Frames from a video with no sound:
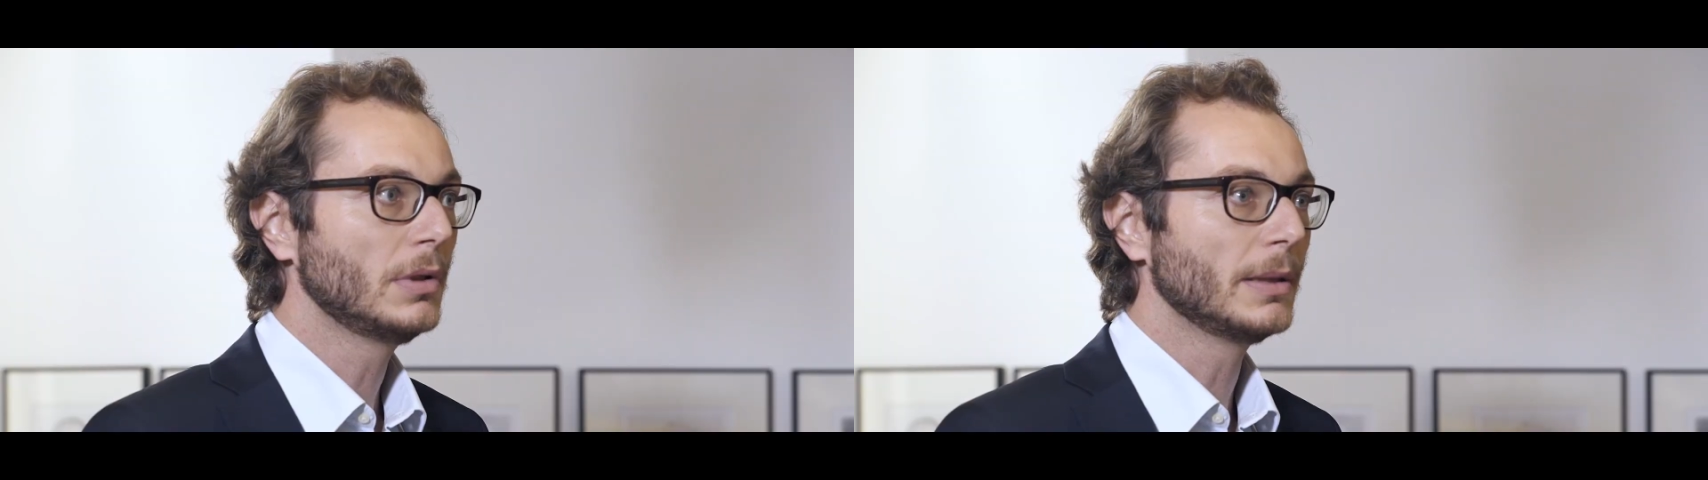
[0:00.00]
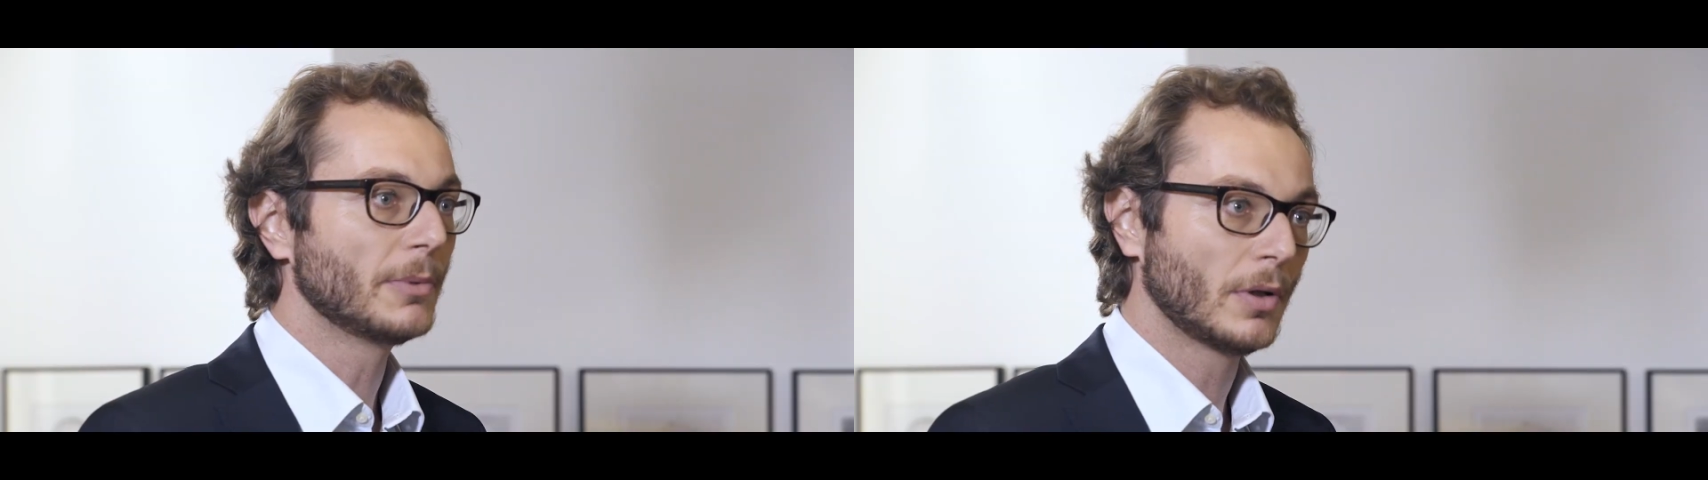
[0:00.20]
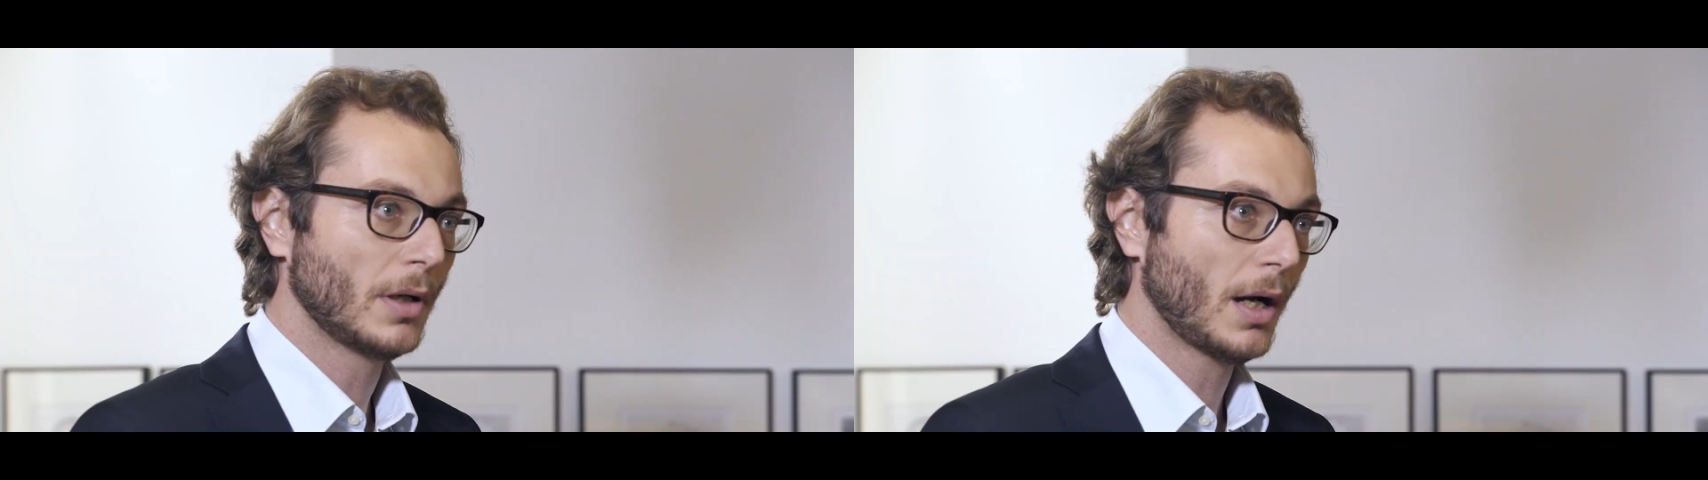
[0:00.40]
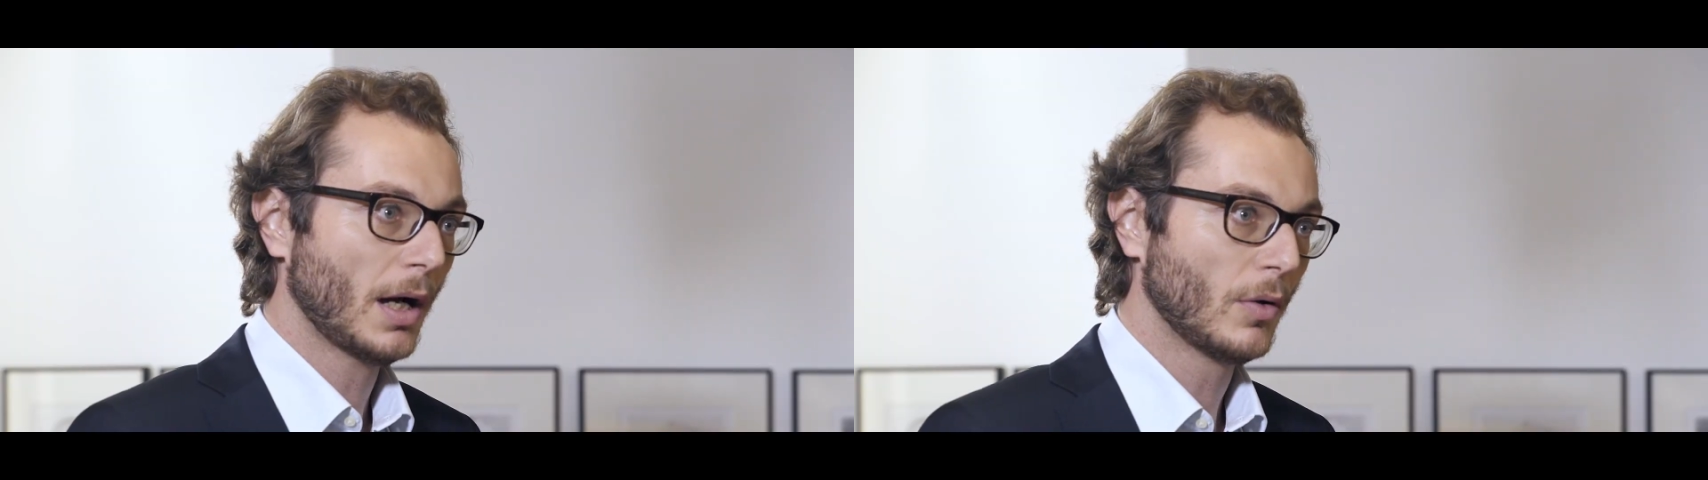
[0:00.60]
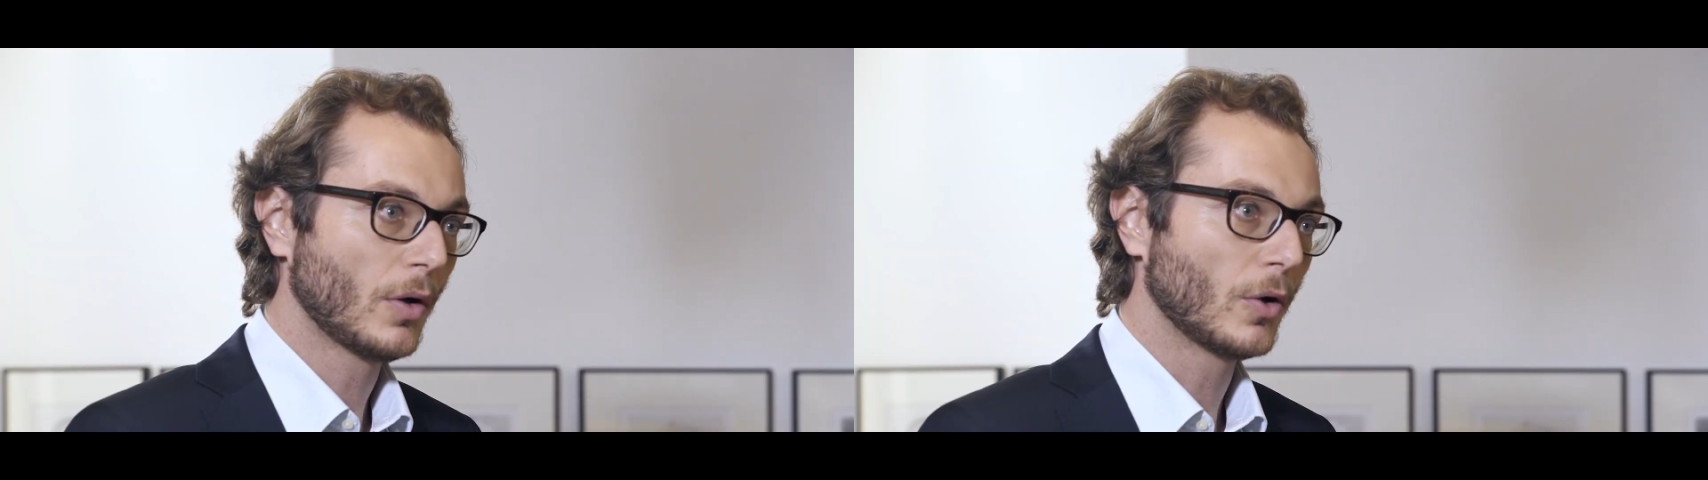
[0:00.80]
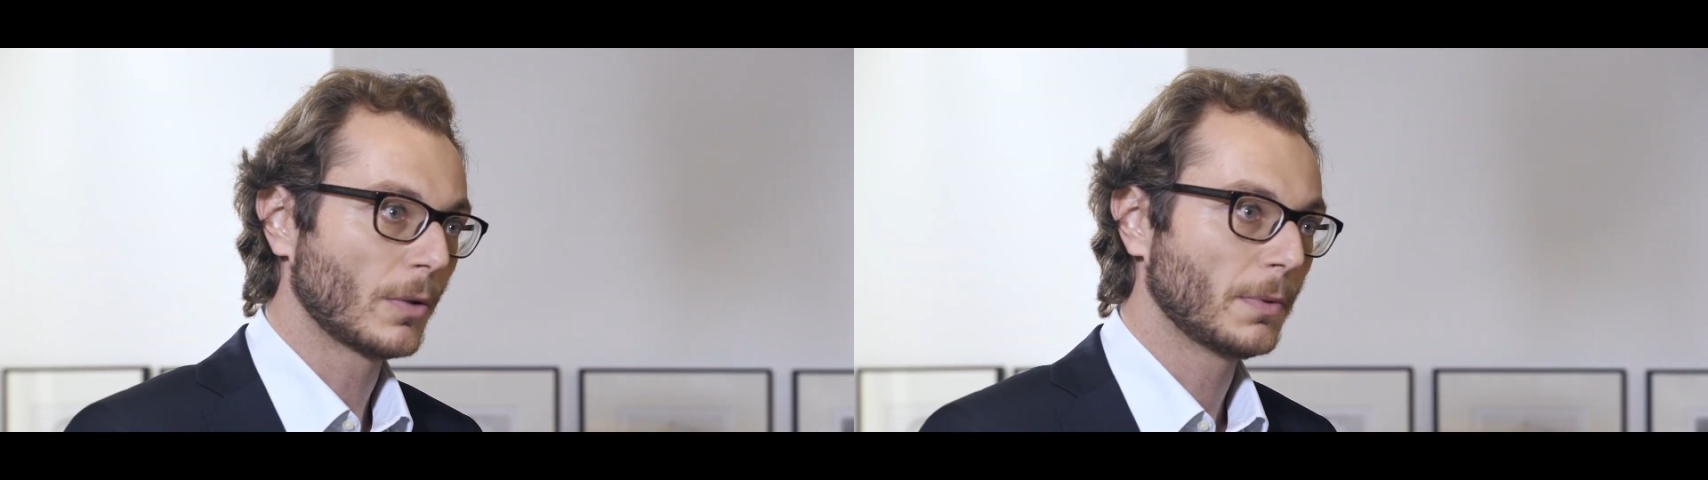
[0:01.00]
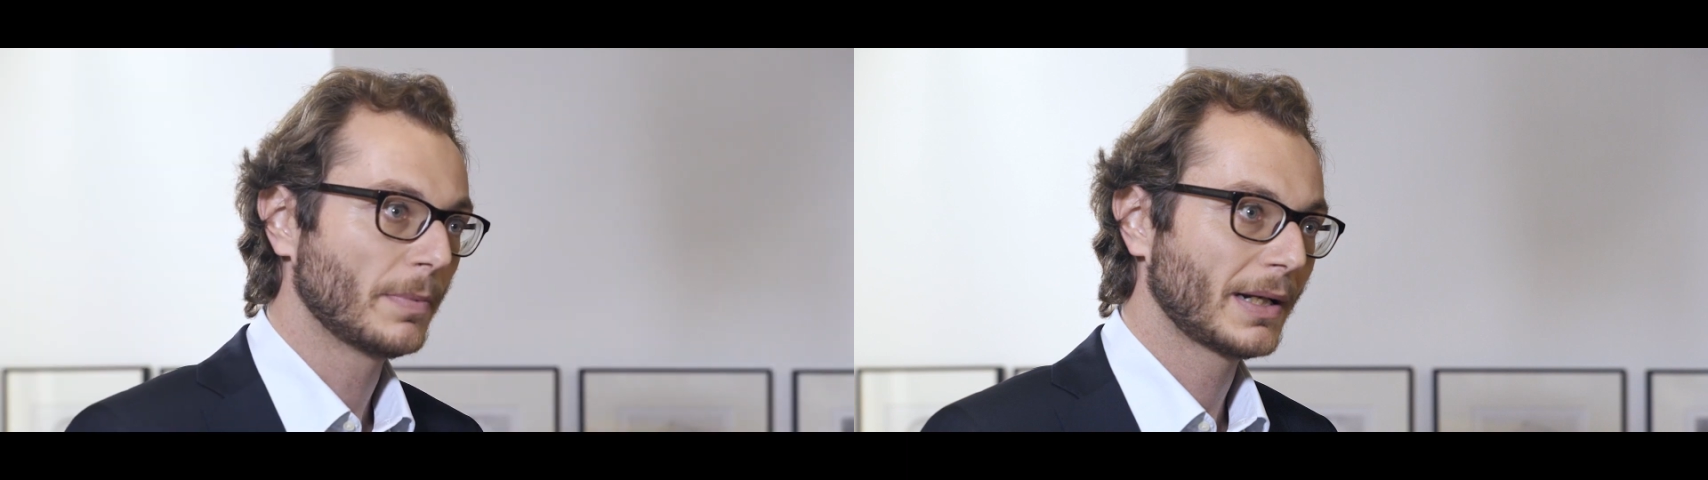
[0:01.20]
Un libro ha un corpo